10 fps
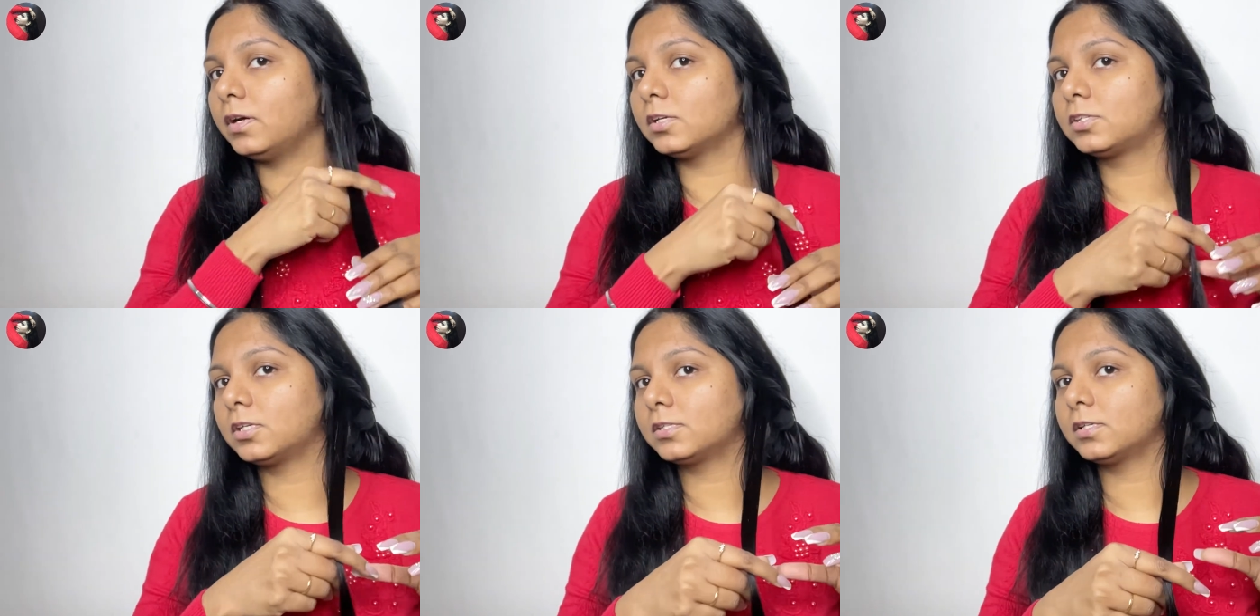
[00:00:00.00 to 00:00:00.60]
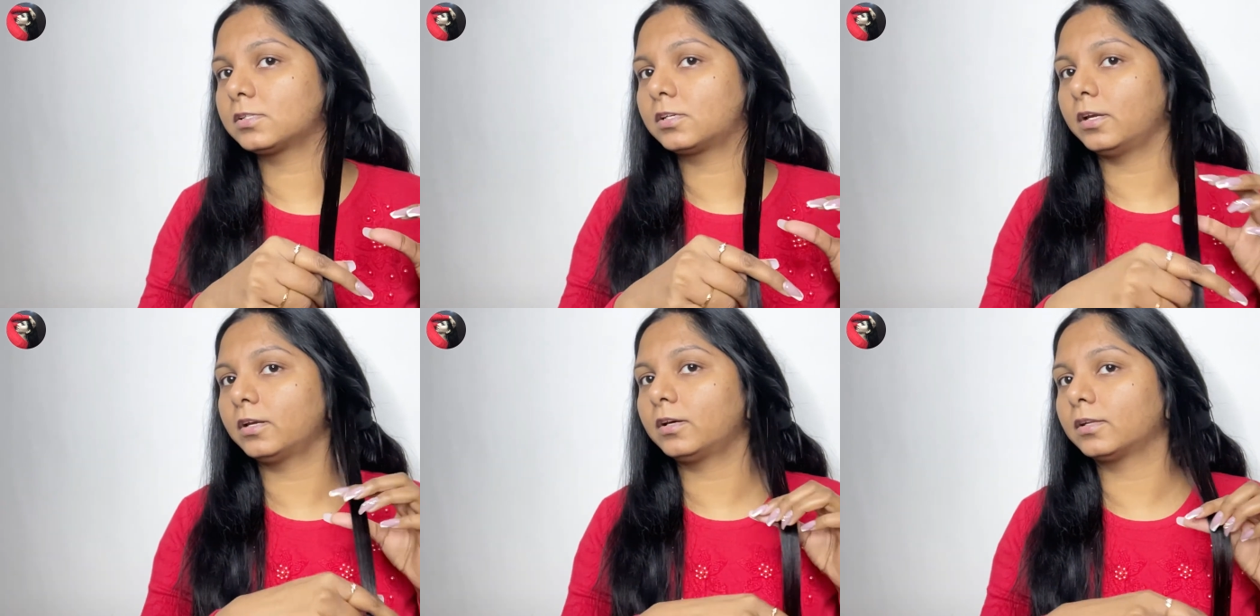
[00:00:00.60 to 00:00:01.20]
अच्छे से
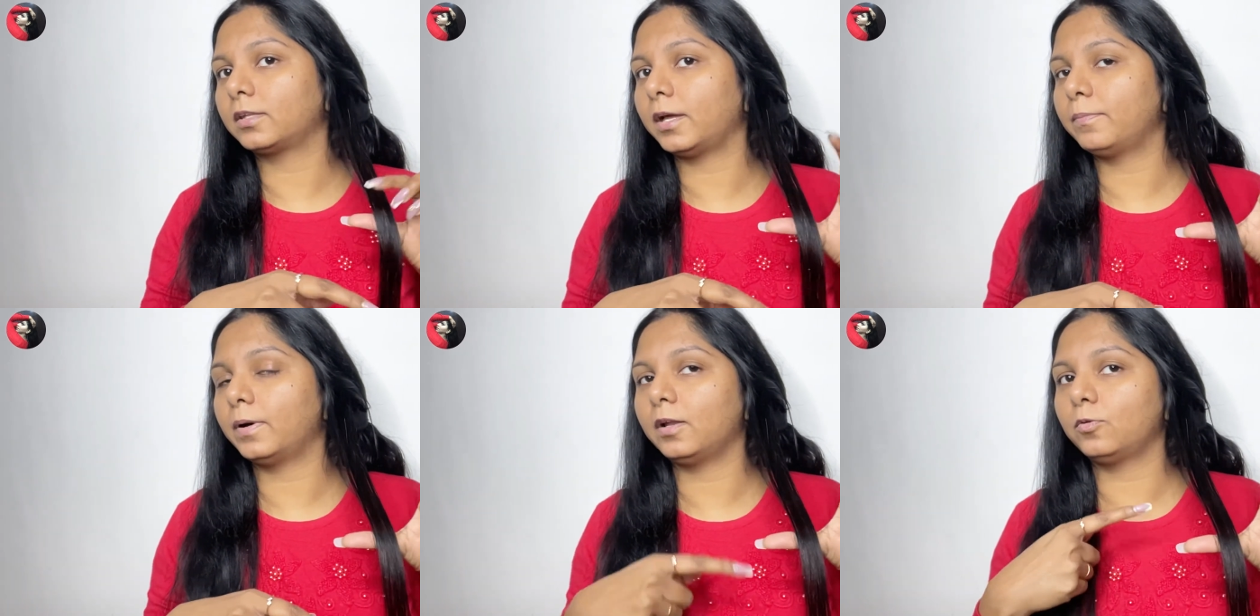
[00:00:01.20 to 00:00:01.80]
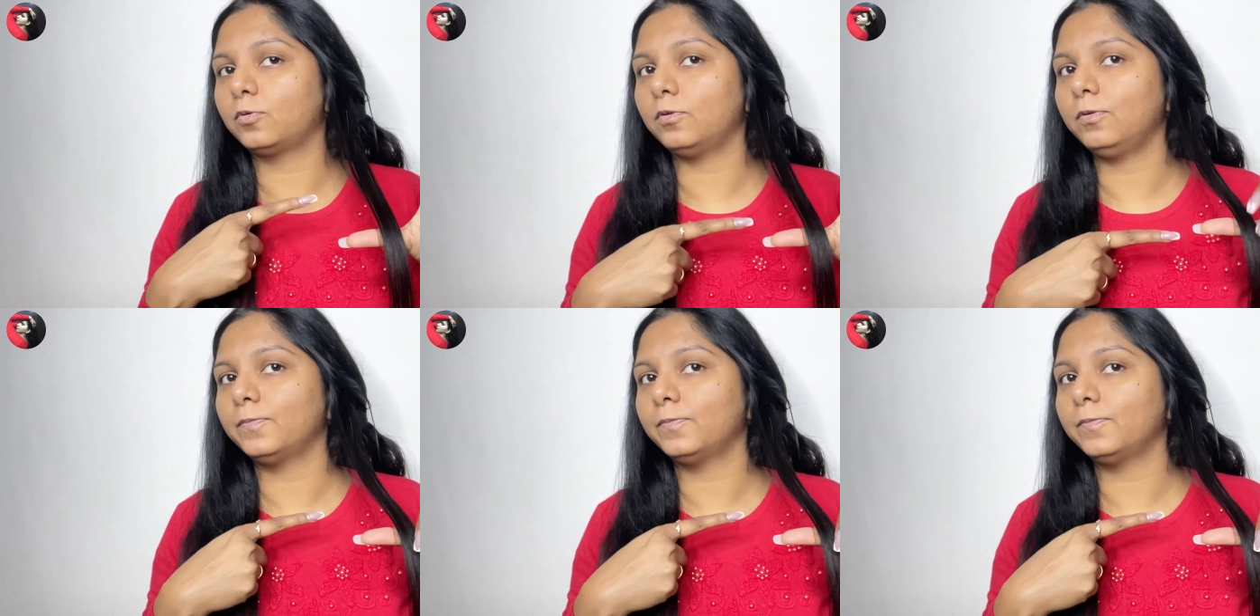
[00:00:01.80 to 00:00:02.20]
स्ट्रेट करता है बालों को